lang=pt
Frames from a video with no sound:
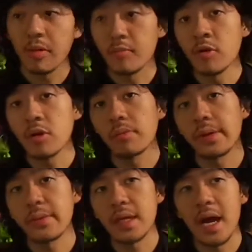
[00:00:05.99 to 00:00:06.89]
muito
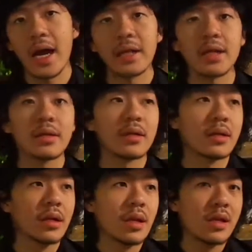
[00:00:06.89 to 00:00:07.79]
premiada.
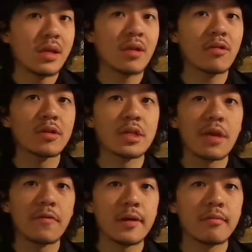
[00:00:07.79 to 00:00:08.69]

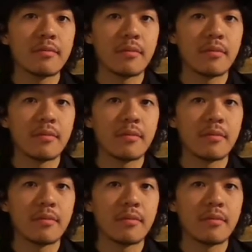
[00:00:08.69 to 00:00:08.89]
Inclusive,